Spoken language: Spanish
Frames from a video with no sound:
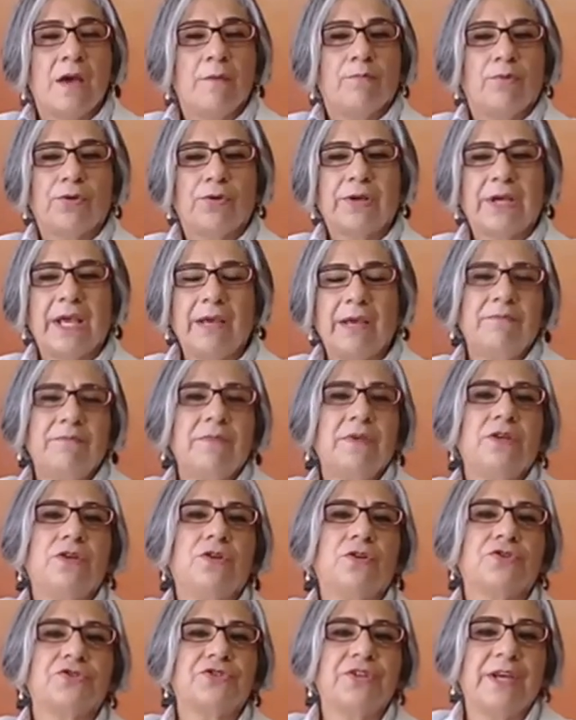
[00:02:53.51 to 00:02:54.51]
Porque
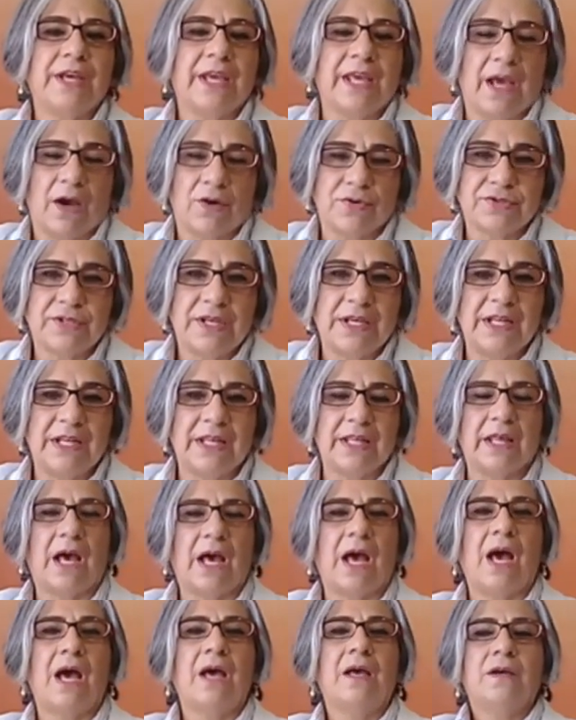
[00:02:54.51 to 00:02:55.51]
yo sé que a usted le
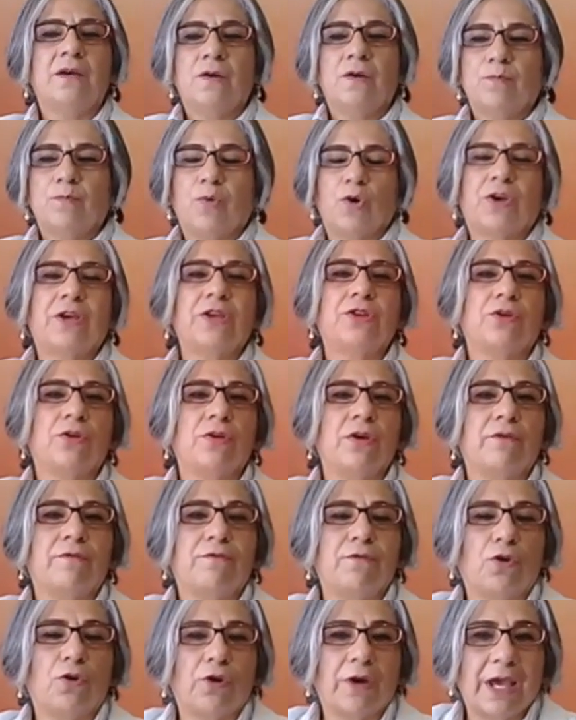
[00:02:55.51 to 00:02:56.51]
da poquito
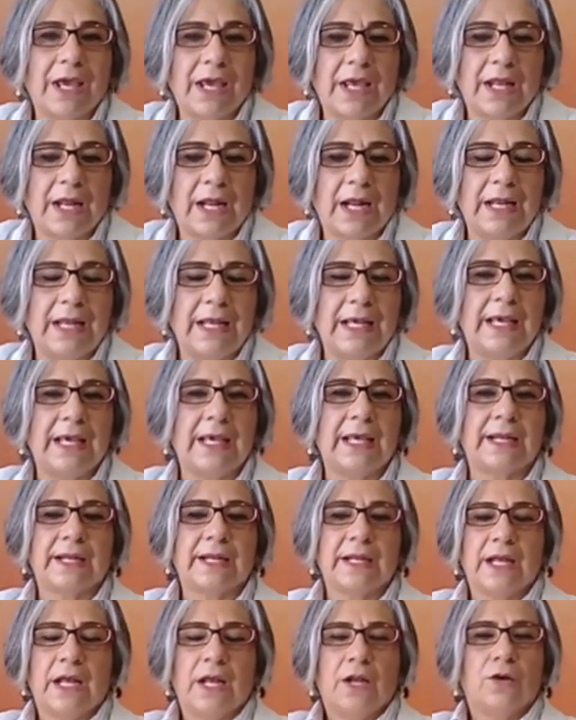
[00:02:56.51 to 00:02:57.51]
de flojera
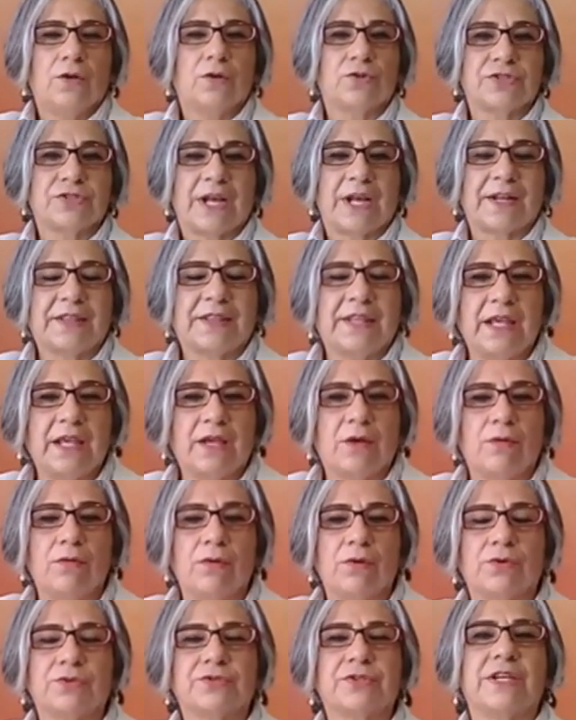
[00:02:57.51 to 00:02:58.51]
leer los
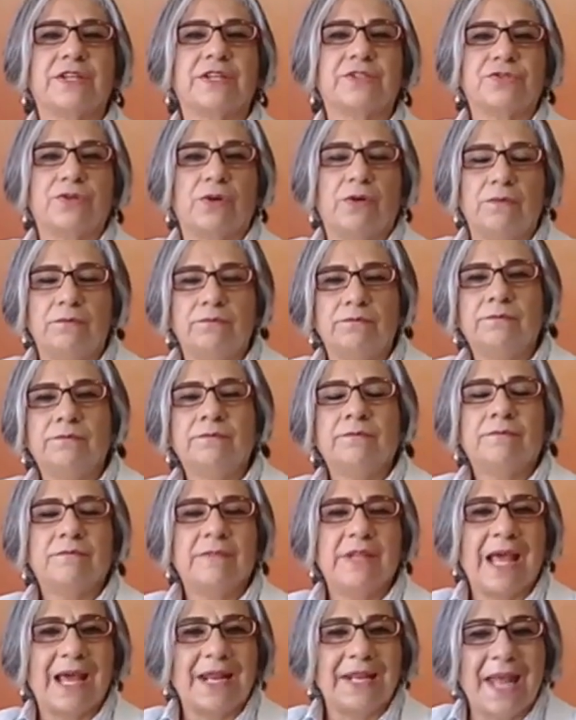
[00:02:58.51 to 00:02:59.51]
artículos que son
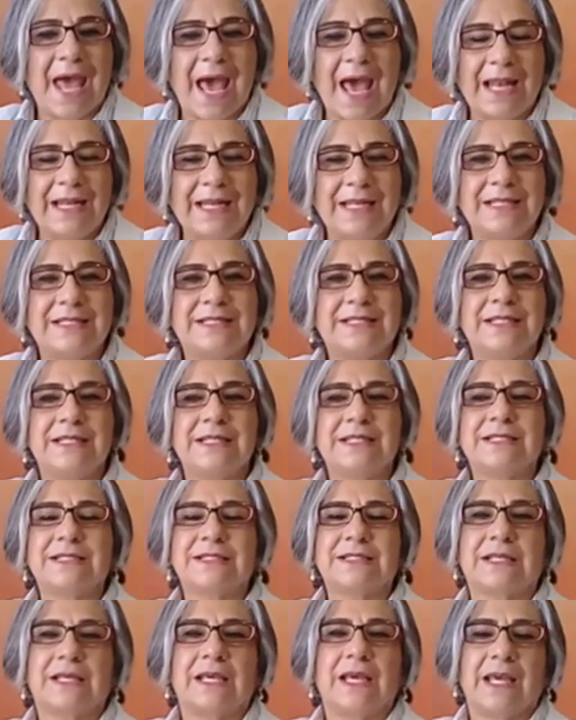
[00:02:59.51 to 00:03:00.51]
de
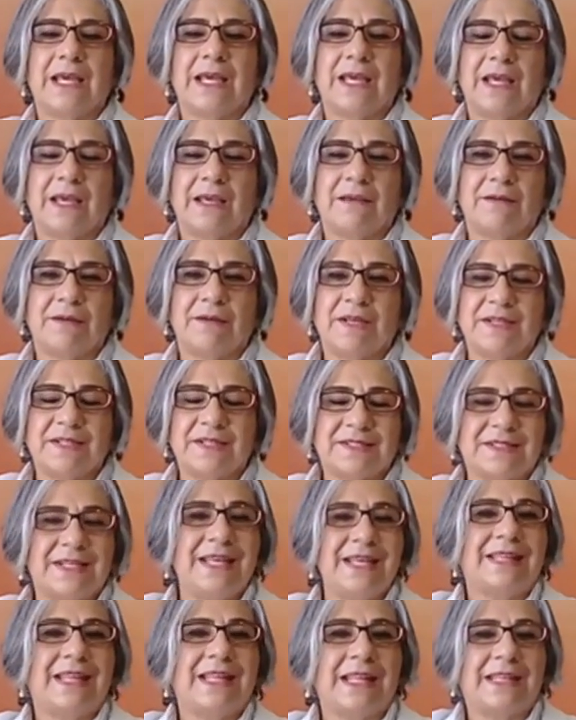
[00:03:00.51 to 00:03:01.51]
análisis, que eh,
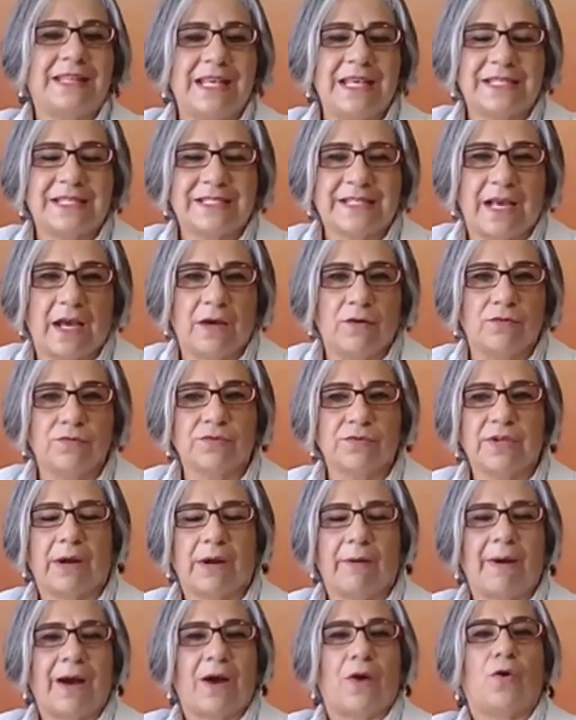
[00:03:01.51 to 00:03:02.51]
sintetizan un
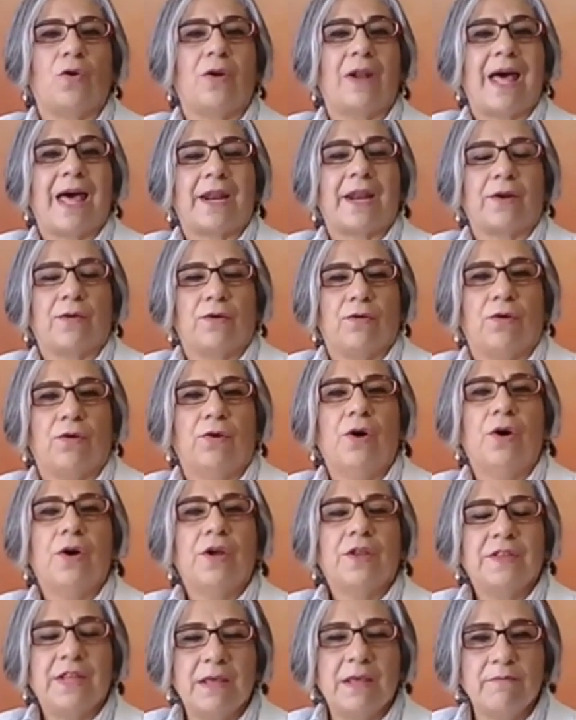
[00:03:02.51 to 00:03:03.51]
trabajo largo
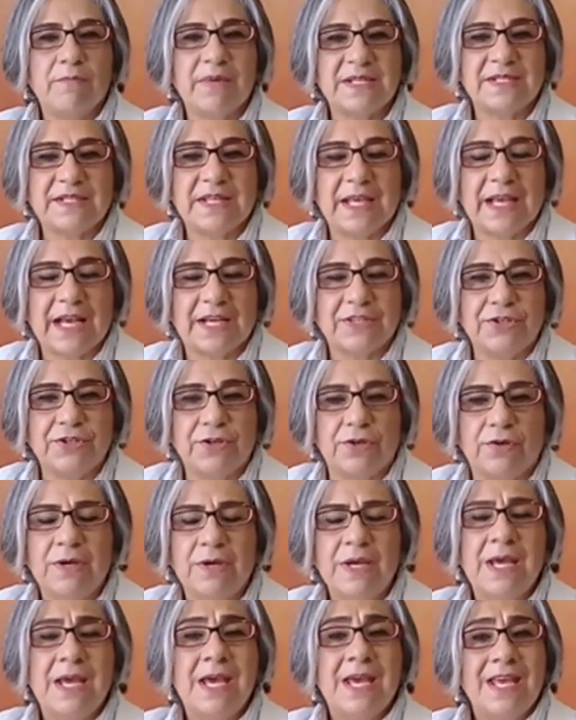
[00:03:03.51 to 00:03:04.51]
de
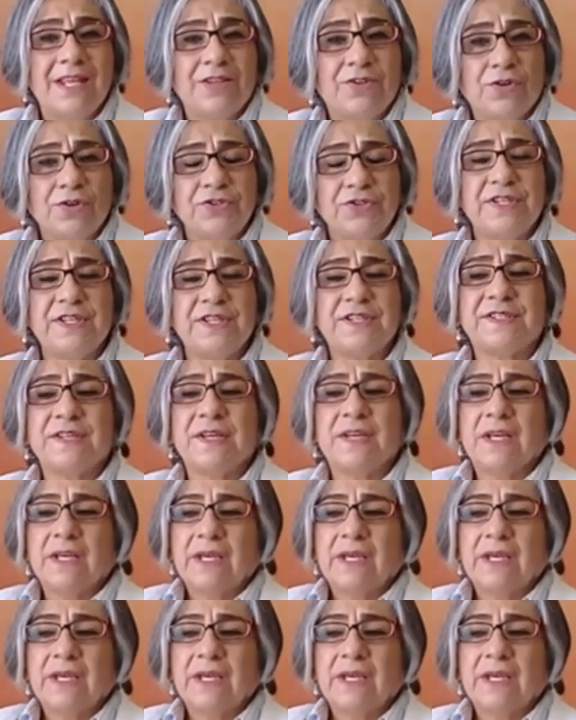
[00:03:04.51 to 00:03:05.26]
investigación. Entonces,